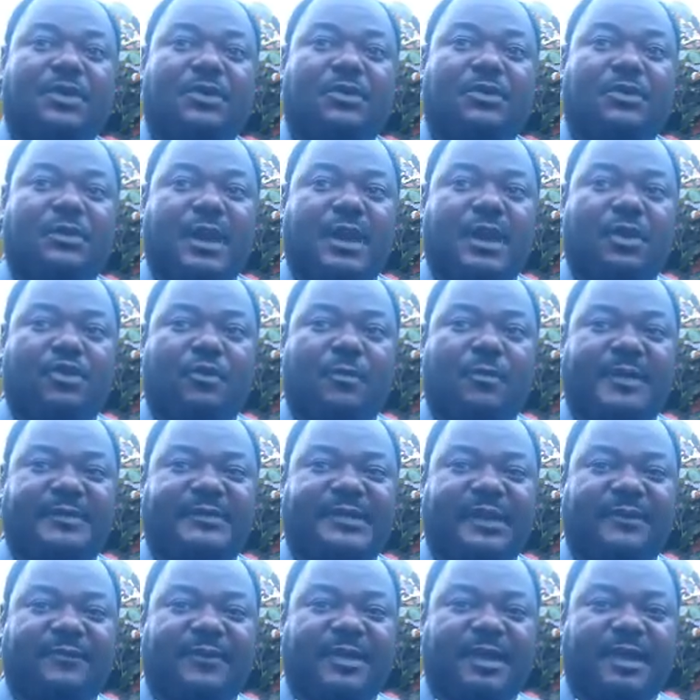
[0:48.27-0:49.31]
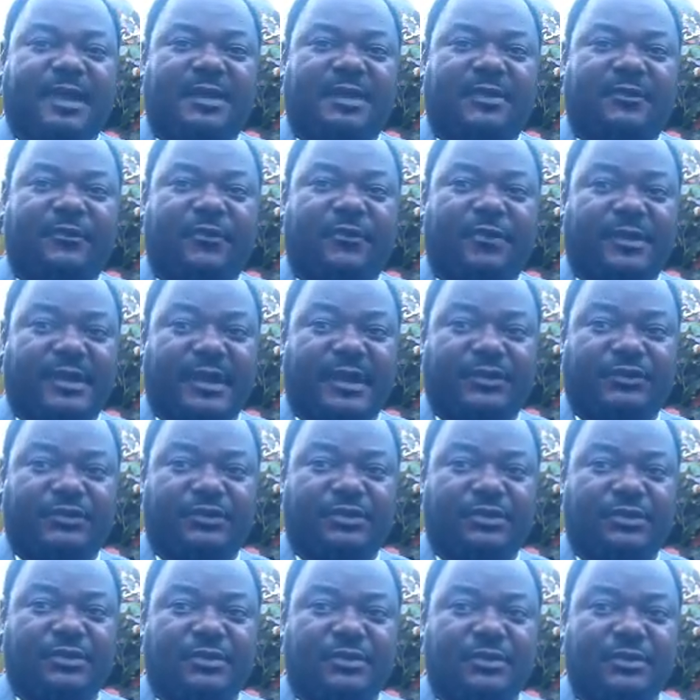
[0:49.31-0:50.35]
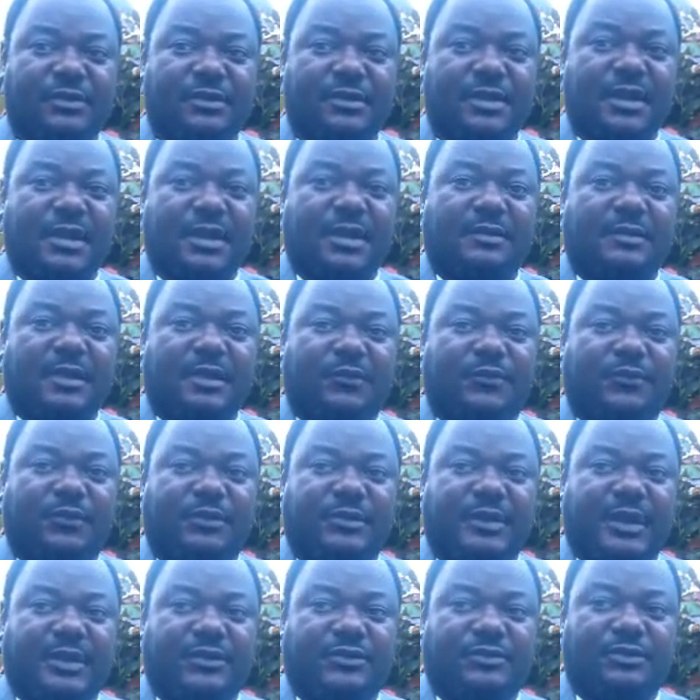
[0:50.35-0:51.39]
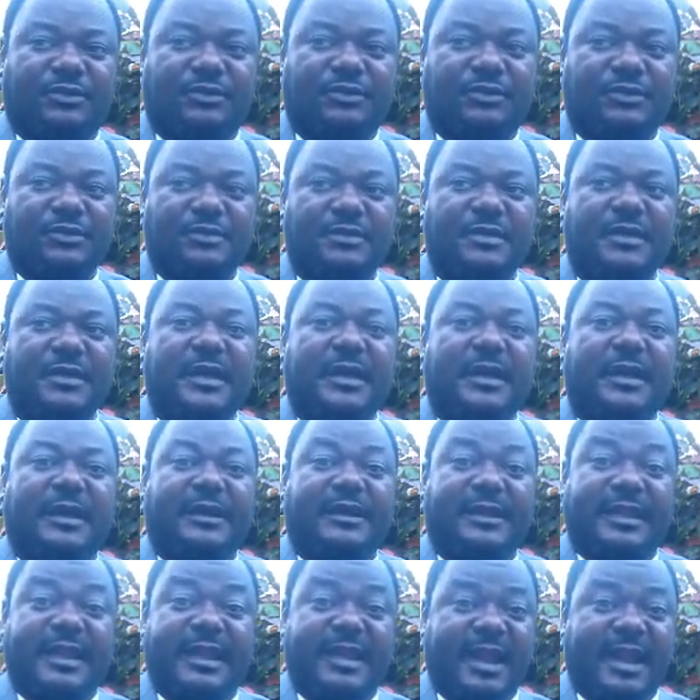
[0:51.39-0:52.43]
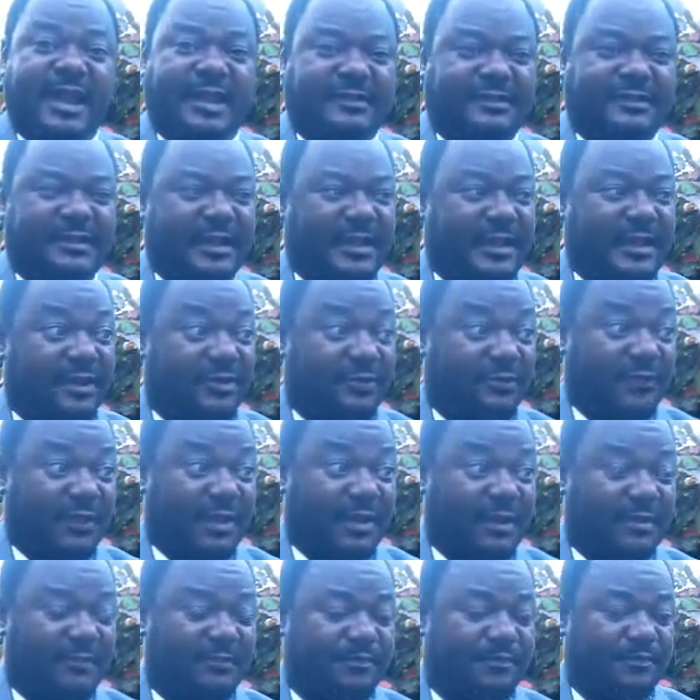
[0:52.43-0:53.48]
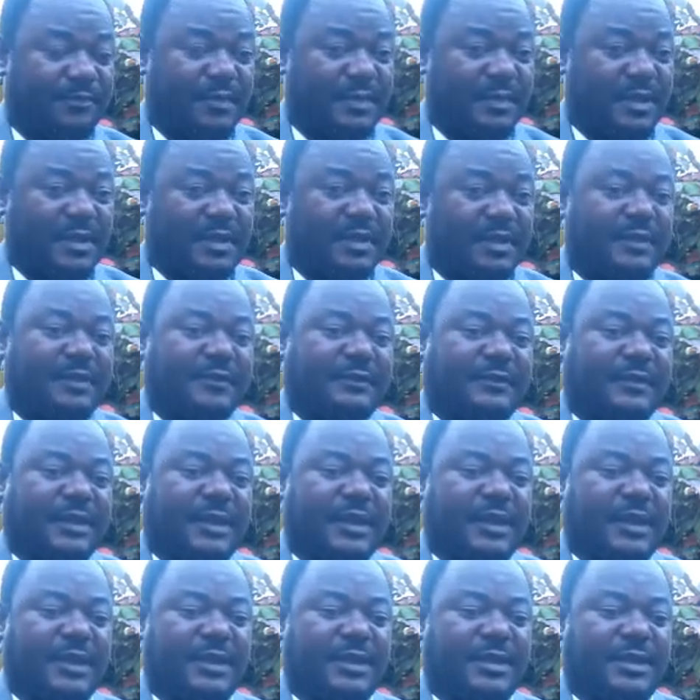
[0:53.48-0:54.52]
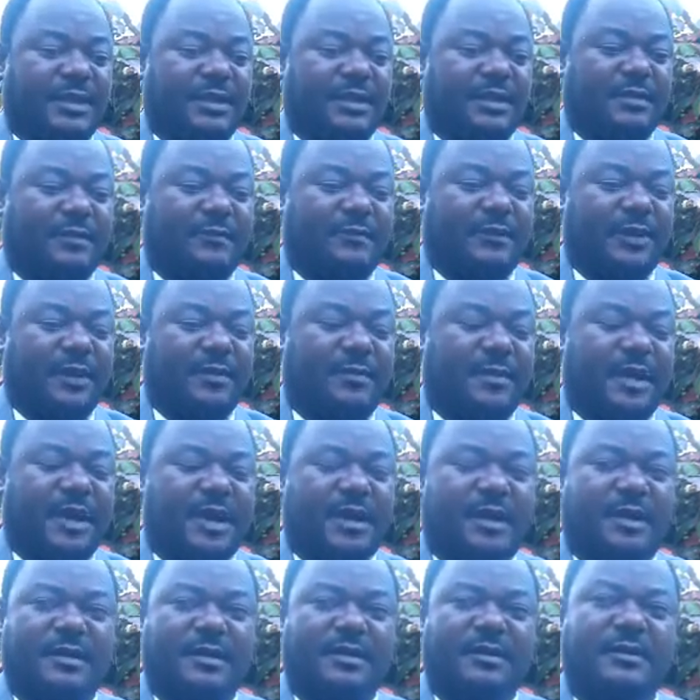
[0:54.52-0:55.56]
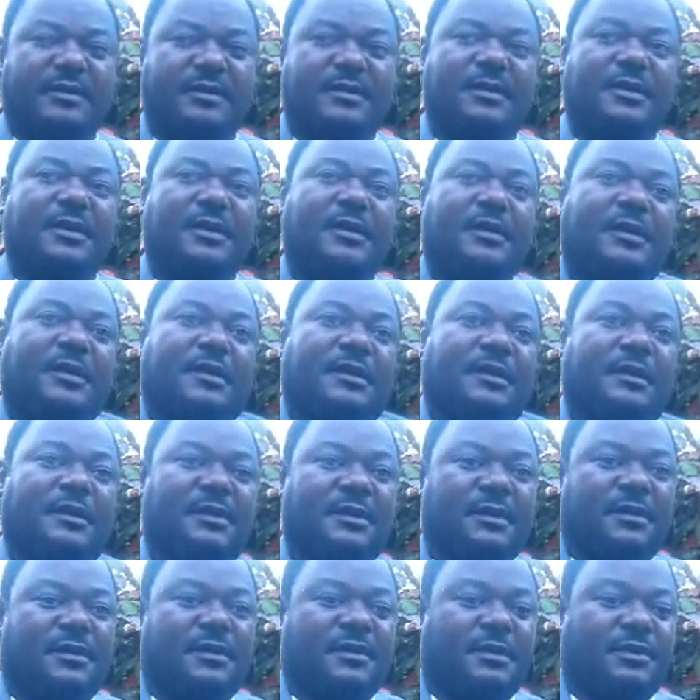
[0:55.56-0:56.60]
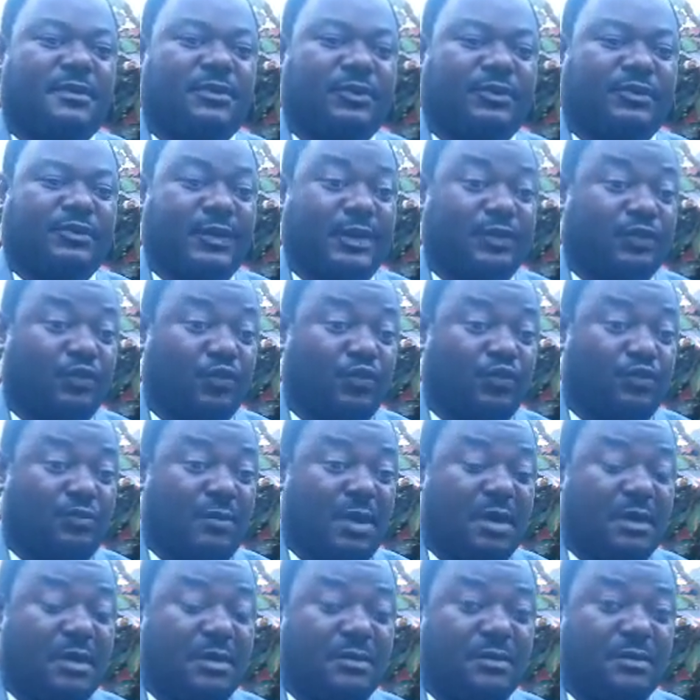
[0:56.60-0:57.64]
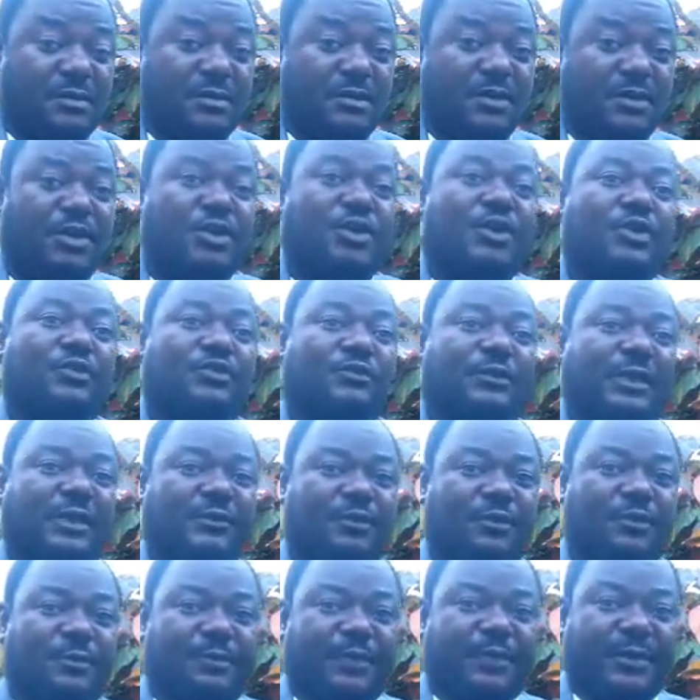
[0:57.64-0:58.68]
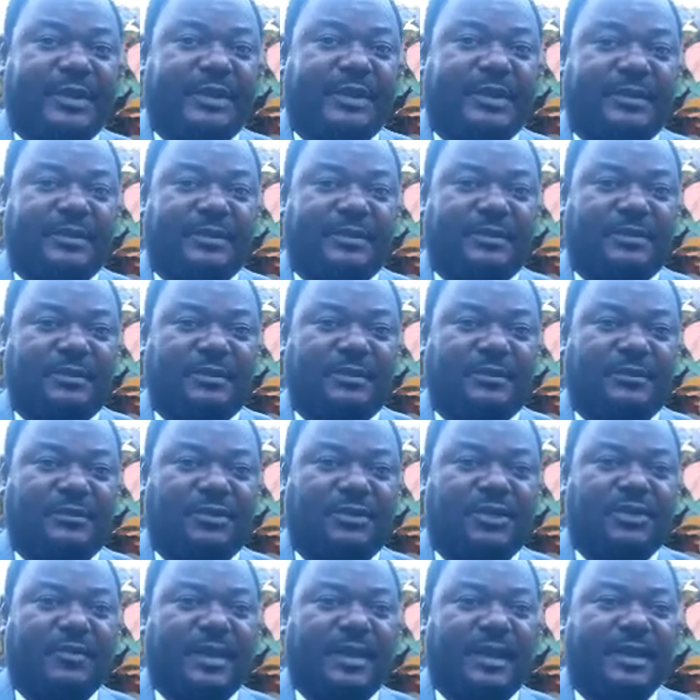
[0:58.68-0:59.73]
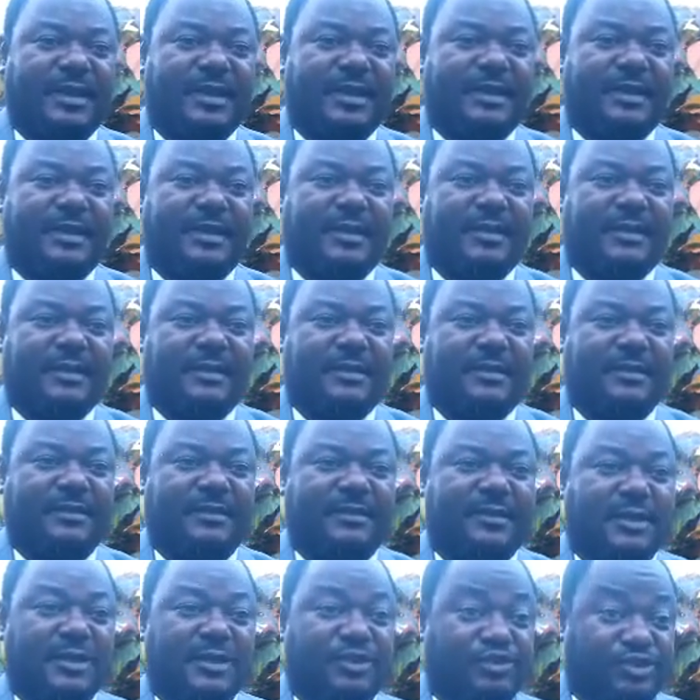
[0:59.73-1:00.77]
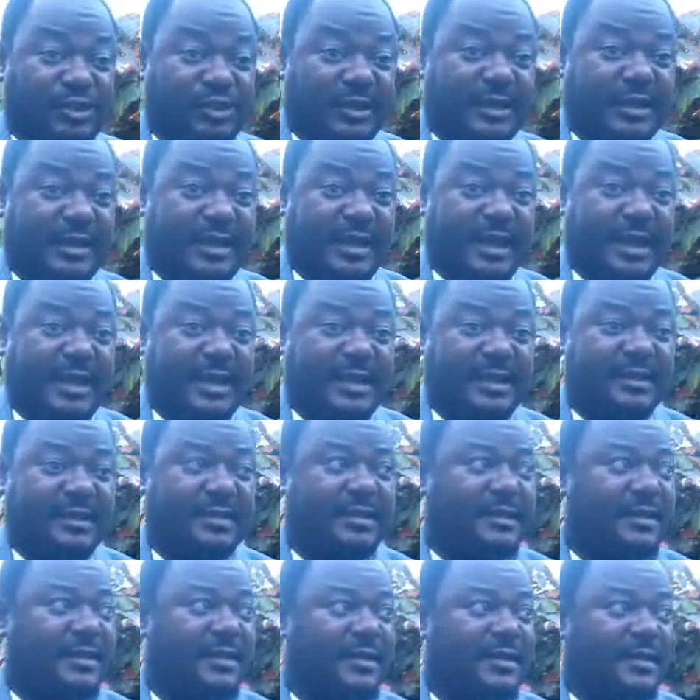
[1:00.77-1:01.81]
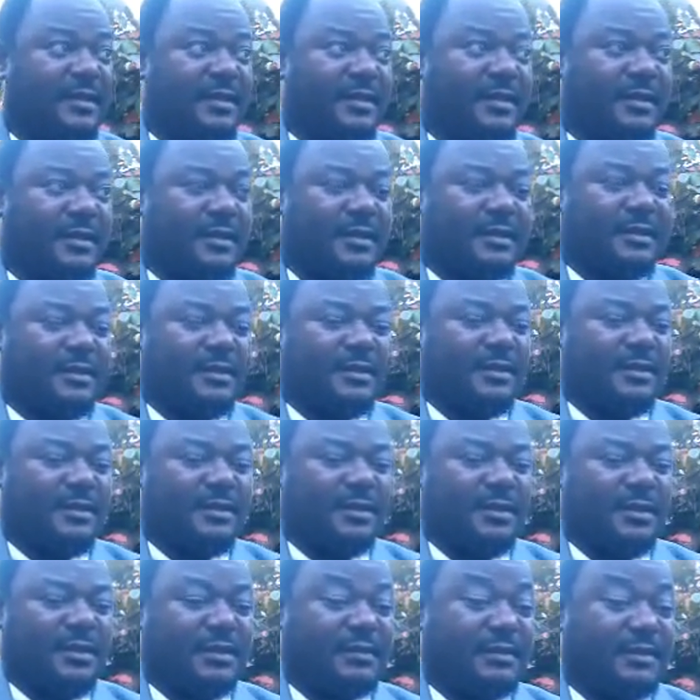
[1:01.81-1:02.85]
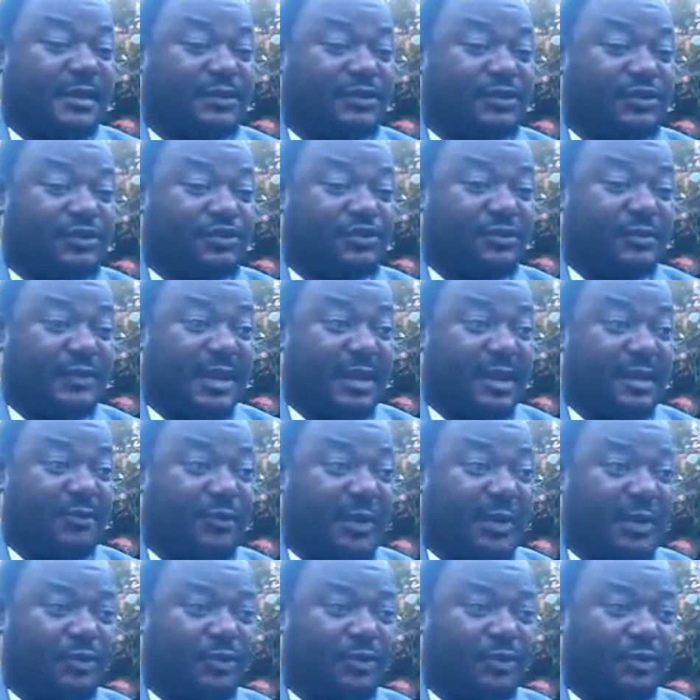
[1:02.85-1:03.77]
On a commencé avec une fondation, des fondations, rien n'a été élevé. C'est vraiment euh, notre tourment nous avions pris d'une manière euh, générale euh, une décision d'aller voir